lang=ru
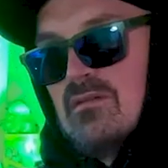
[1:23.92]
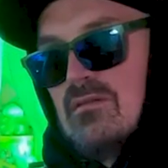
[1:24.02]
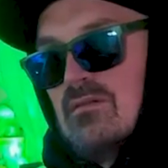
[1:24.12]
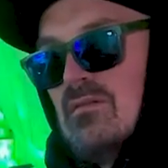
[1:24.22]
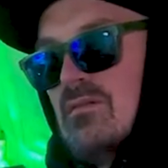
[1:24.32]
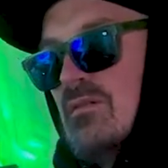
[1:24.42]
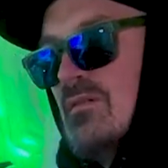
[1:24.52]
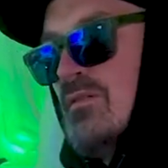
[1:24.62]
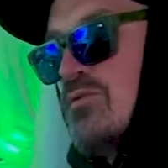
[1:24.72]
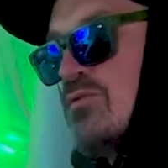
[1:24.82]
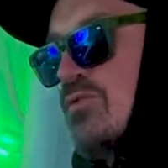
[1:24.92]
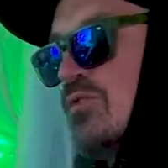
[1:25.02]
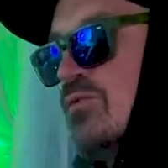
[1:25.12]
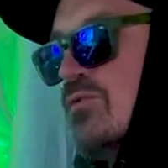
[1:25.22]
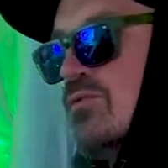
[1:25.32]
Слушай,
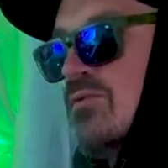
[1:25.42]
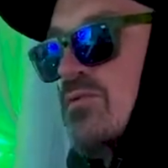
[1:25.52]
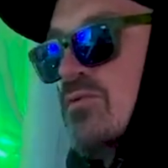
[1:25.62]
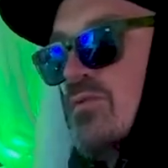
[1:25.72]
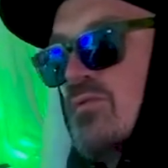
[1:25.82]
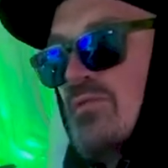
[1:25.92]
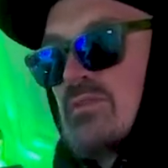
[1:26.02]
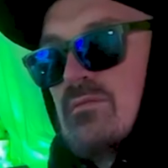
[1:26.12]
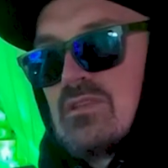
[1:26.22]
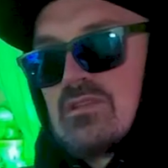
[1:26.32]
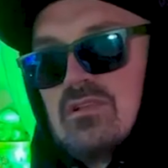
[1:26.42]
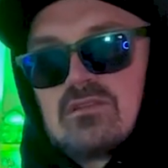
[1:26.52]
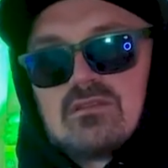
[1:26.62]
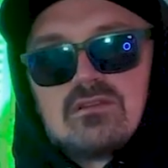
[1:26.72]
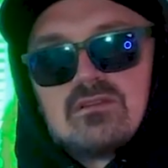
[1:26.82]
ну до 18
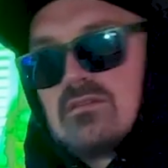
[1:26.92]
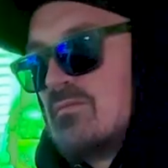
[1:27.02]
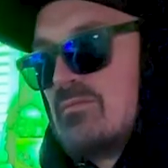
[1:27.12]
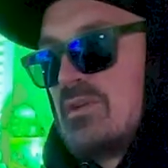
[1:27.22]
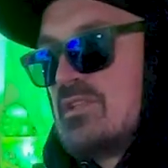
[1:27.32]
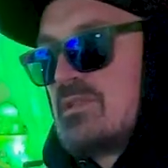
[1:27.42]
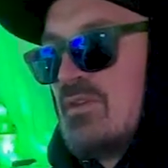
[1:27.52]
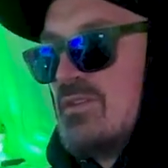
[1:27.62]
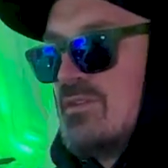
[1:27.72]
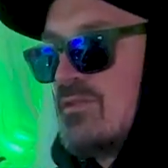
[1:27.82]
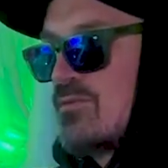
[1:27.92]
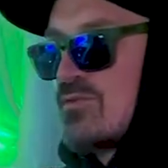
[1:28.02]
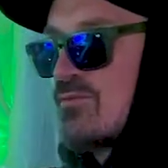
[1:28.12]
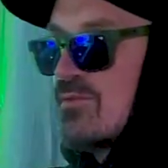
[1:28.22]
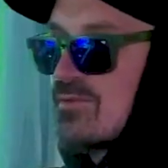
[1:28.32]
лет это, в принципе, один и
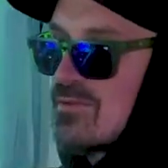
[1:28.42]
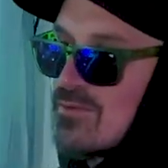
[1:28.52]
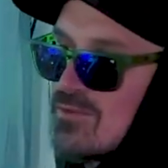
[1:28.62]
тот же возраст.